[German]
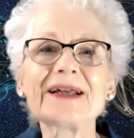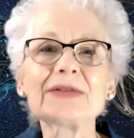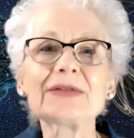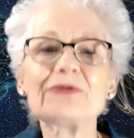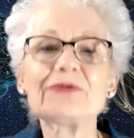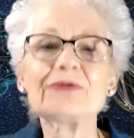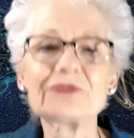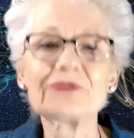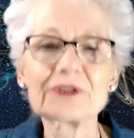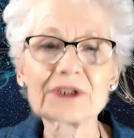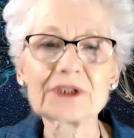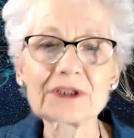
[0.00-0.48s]

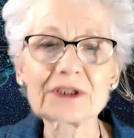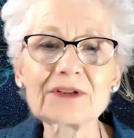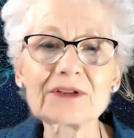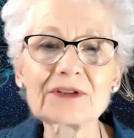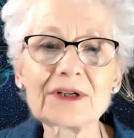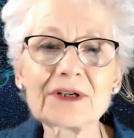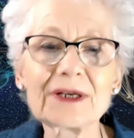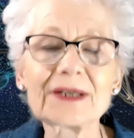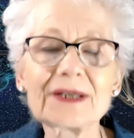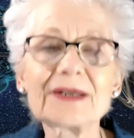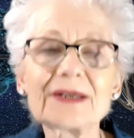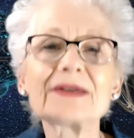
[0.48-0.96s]
dann
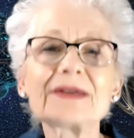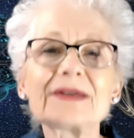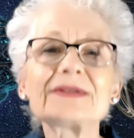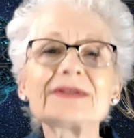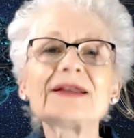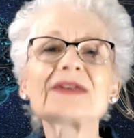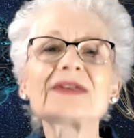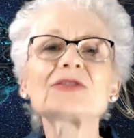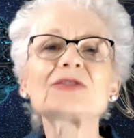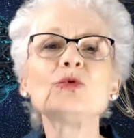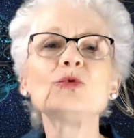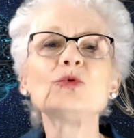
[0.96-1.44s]
wird
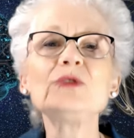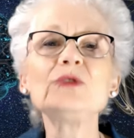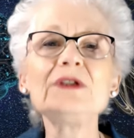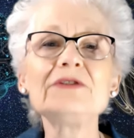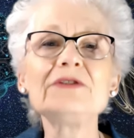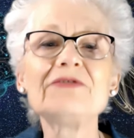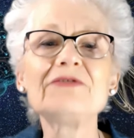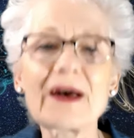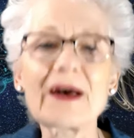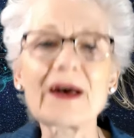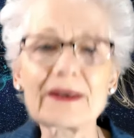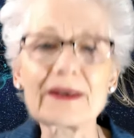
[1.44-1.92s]
das
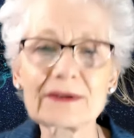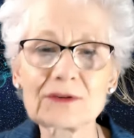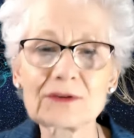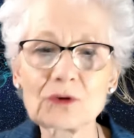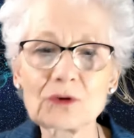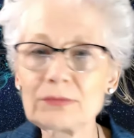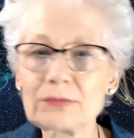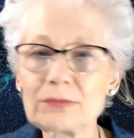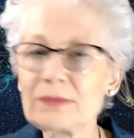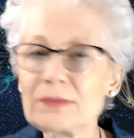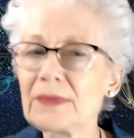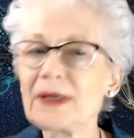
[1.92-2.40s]

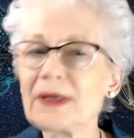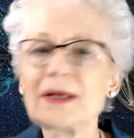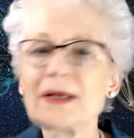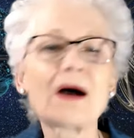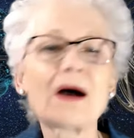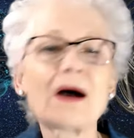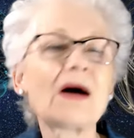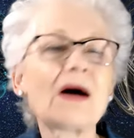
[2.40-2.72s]
Universum